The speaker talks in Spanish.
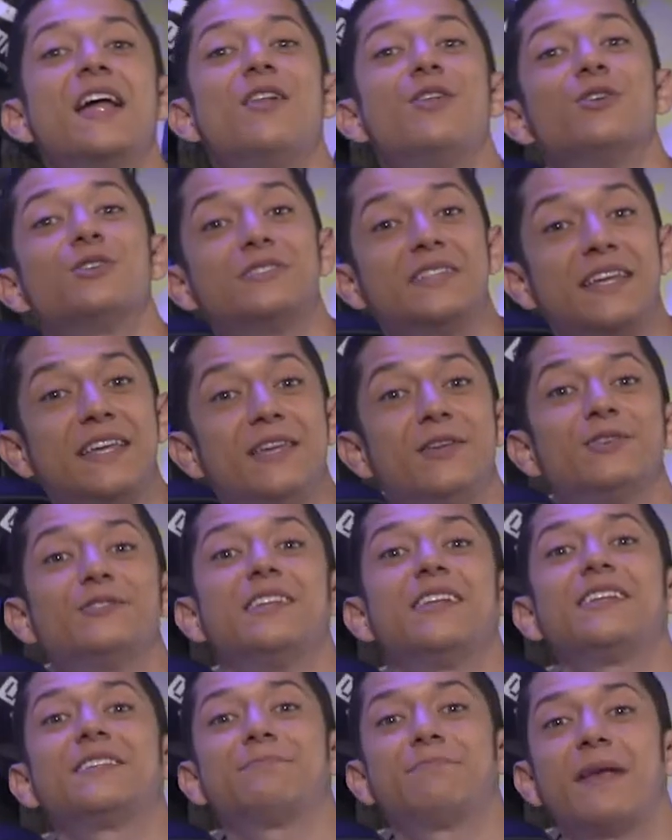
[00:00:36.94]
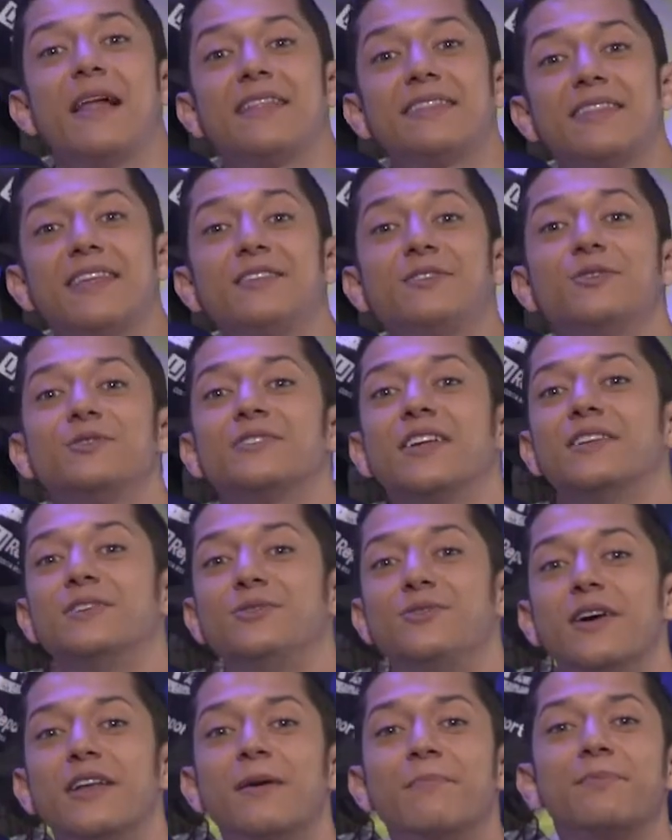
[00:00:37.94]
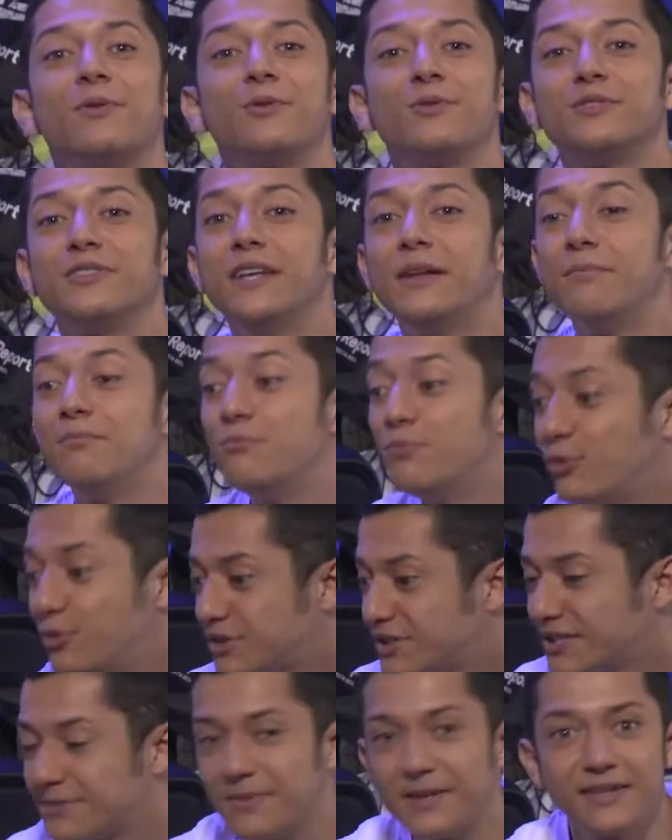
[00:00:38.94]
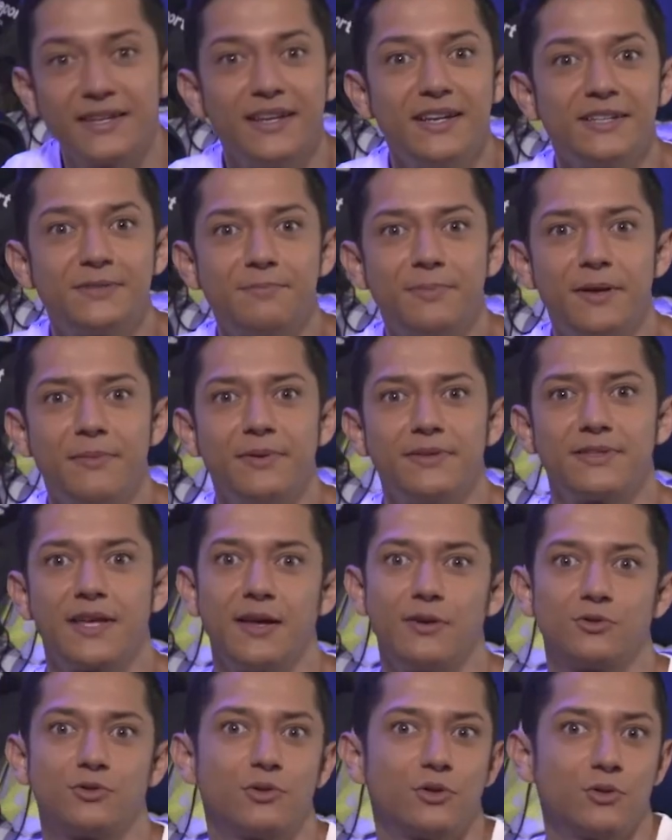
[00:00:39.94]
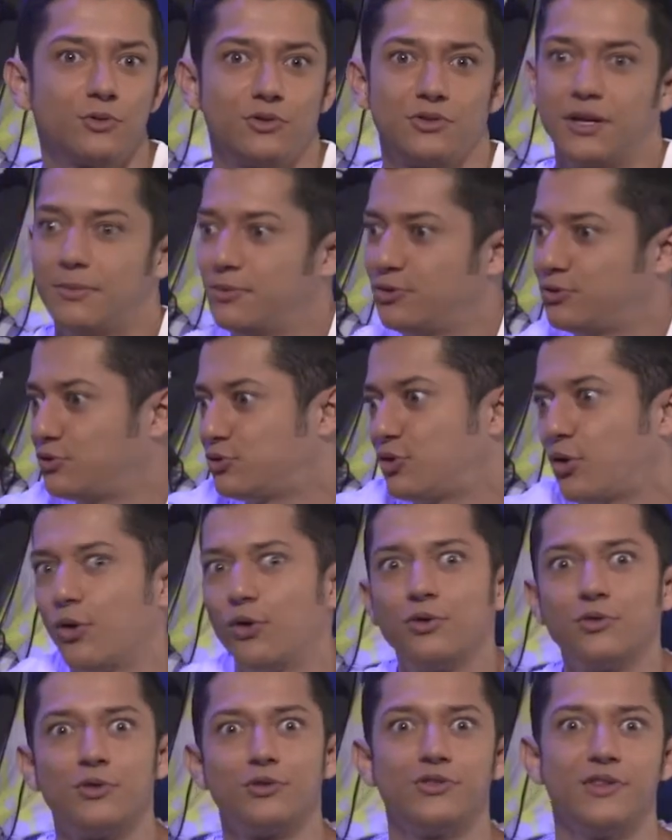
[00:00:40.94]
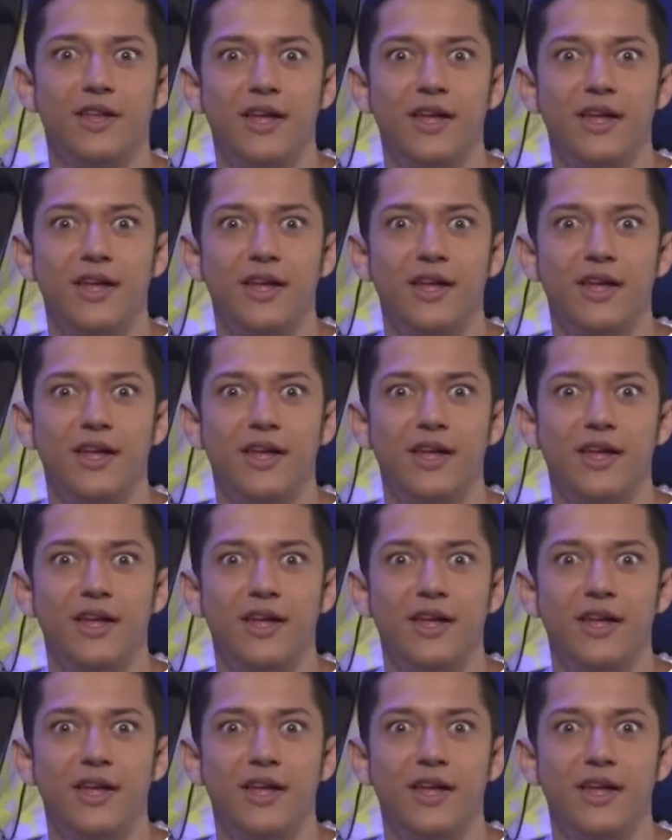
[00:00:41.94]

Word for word: Los tejidos de las plantas nos ayudan a producir muchas materias primas que nosotros usamos todos los